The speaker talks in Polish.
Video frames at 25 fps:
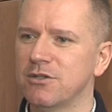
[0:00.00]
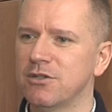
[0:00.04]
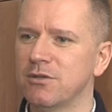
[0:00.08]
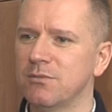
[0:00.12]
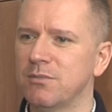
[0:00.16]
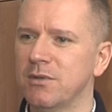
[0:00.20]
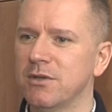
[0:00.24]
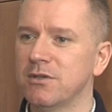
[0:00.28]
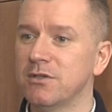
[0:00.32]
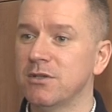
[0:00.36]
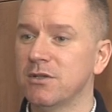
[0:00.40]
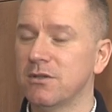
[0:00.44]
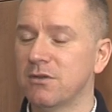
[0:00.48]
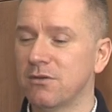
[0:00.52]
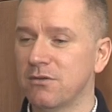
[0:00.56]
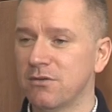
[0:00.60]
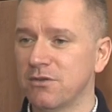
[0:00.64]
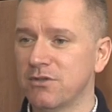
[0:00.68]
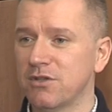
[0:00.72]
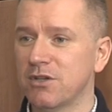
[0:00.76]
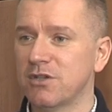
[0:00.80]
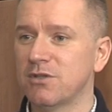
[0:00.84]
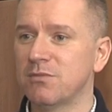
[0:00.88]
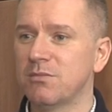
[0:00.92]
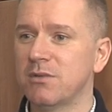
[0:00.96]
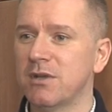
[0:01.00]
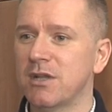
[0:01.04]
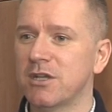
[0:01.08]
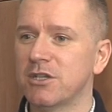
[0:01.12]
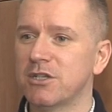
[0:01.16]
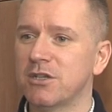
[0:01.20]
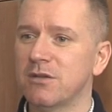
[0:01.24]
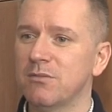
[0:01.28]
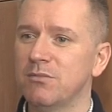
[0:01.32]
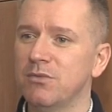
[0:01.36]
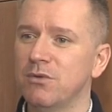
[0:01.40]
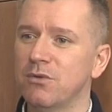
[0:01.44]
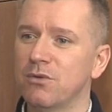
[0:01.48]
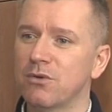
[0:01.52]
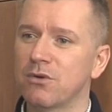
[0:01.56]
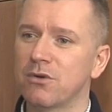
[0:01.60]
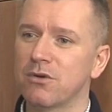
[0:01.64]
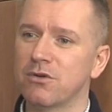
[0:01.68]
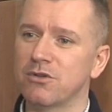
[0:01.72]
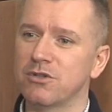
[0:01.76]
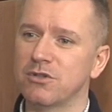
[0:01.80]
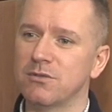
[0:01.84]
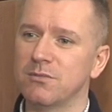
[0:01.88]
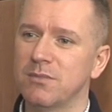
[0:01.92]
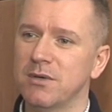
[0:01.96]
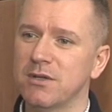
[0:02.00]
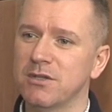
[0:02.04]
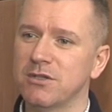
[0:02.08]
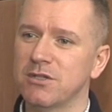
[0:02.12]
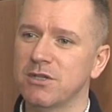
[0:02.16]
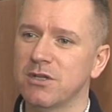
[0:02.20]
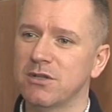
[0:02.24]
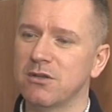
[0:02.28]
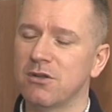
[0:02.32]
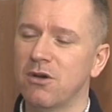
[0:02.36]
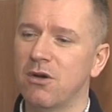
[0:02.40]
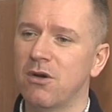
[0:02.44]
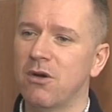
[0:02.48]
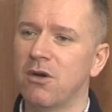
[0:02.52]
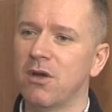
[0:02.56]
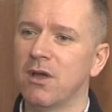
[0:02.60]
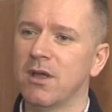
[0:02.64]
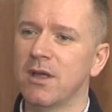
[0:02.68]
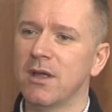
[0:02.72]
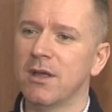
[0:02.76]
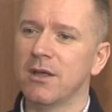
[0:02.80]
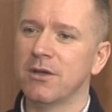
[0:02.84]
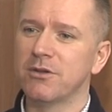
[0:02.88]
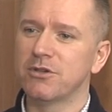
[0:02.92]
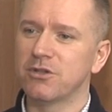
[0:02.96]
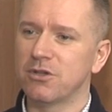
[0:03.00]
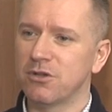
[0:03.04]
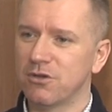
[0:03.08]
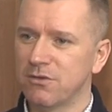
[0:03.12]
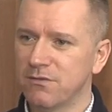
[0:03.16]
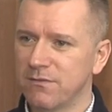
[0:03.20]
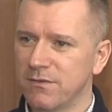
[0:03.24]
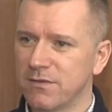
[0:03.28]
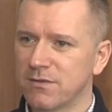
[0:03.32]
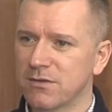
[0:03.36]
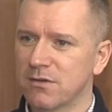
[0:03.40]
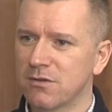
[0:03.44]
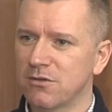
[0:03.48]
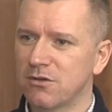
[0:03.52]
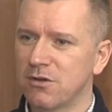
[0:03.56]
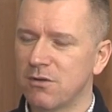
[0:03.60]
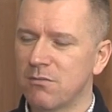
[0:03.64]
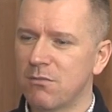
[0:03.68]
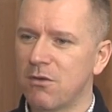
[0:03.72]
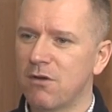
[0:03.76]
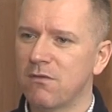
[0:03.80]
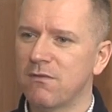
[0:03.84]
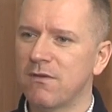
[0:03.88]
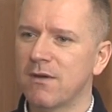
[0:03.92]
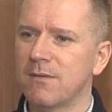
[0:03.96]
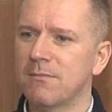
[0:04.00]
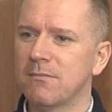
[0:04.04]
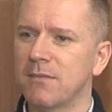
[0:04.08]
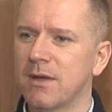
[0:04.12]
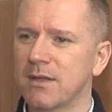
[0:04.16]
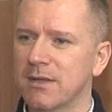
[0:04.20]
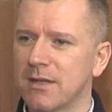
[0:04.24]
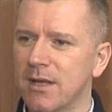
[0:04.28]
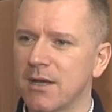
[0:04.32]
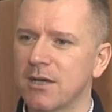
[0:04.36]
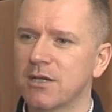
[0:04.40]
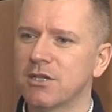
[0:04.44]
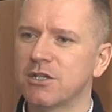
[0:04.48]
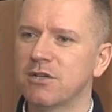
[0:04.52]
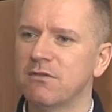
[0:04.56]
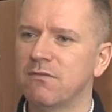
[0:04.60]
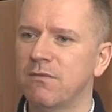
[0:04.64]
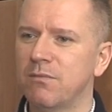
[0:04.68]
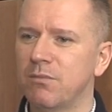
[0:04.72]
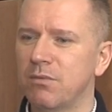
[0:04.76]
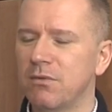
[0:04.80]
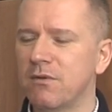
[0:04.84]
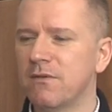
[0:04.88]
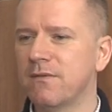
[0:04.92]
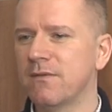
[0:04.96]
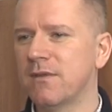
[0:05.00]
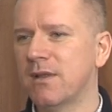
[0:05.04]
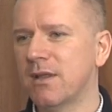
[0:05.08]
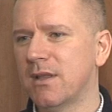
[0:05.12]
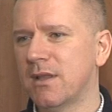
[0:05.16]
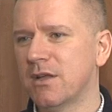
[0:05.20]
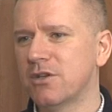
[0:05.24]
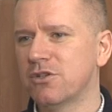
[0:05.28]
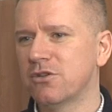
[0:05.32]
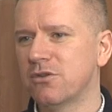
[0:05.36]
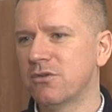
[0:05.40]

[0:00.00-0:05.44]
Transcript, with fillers: czy będzie to chociażby nasze biurko, czy będzie to środowisko domowe, ma także wpływ na nasz